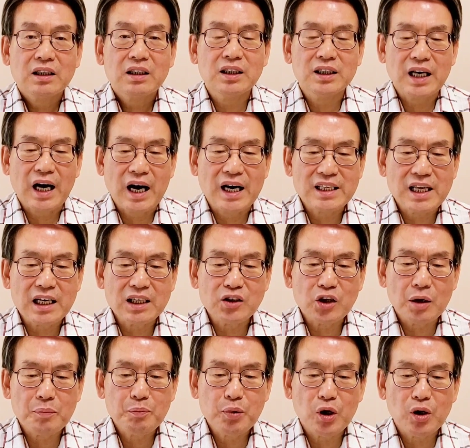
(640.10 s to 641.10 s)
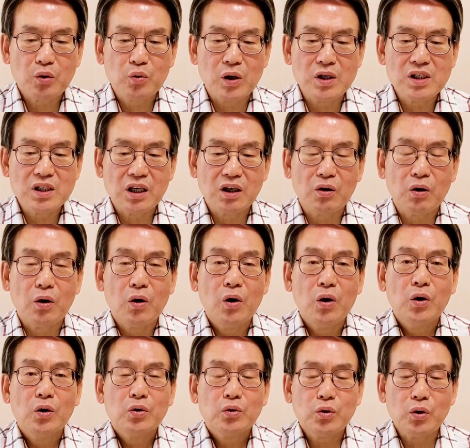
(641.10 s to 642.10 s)
그 야당 대표의 권세로
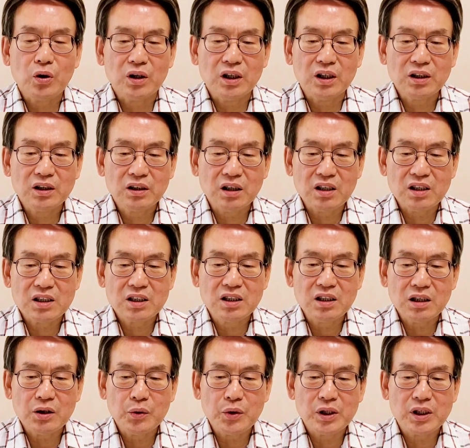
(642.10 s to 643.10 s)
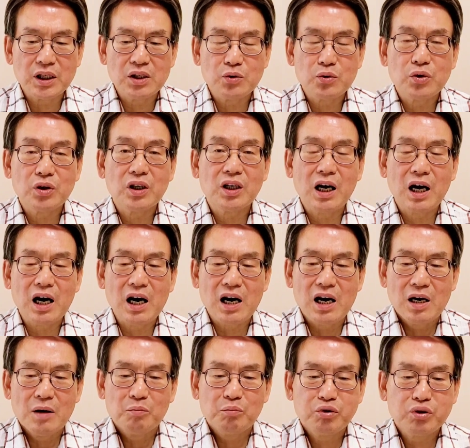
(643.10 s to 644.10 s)
또 어떤 허위
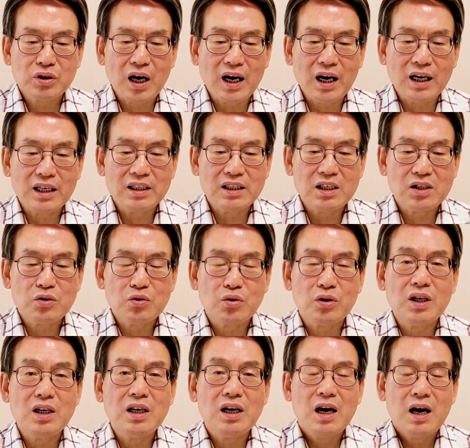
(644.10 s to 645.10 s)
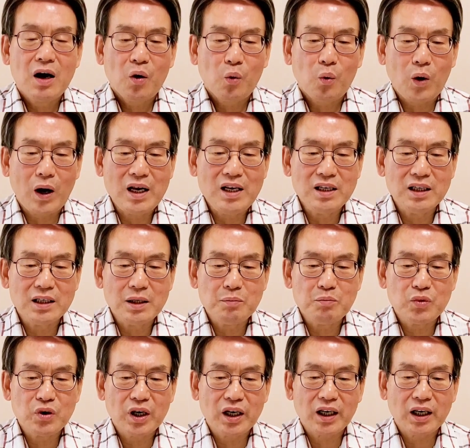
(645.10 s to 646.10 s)
진술이나 부당한 진술을 관련
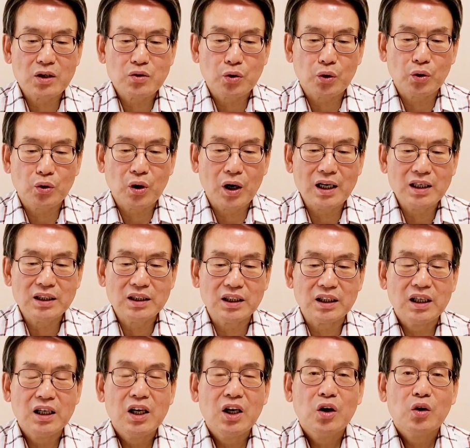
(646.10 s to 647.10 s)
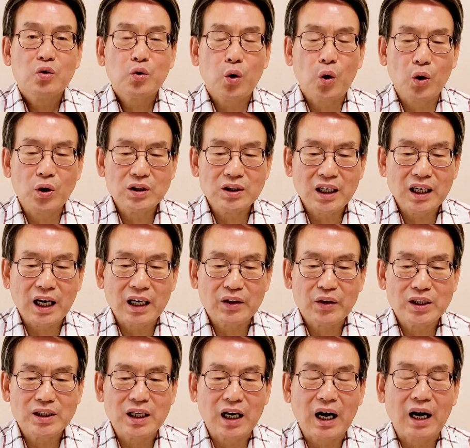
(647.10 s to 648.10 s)
인물에게 종용할지 통제가
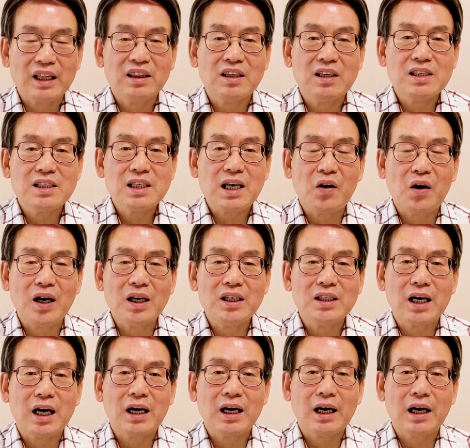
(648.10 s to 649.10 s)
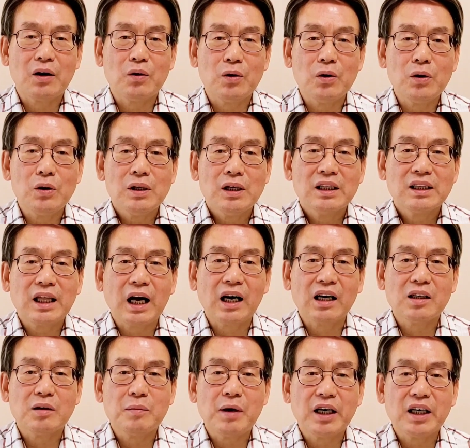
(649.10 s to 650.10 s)
되지 않는 상황이다라고
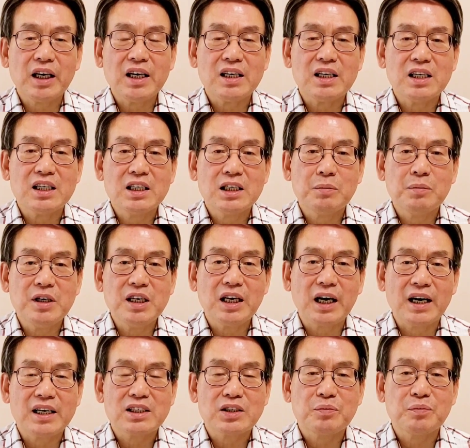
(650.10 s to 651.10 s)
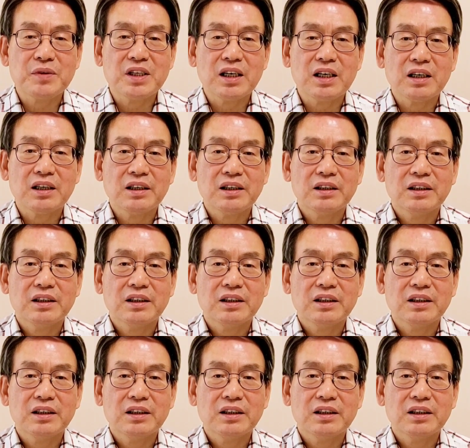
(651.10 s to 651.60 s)
따끔하게 일침을 가했습니다.